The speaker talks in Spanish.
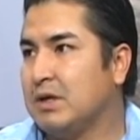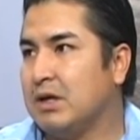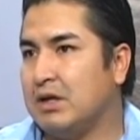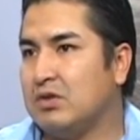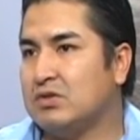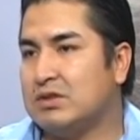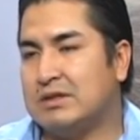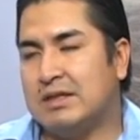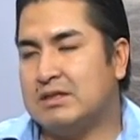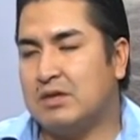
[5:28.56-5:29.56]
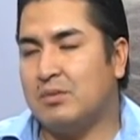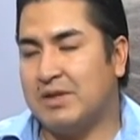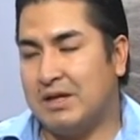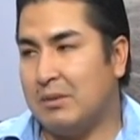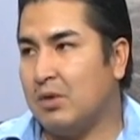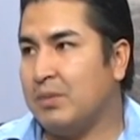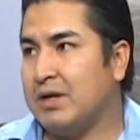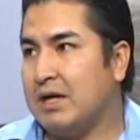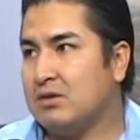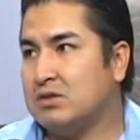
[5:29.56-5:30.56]
Entonces ya es recomendable
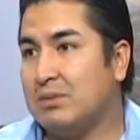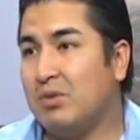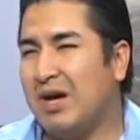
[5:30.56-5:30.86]
operarlos.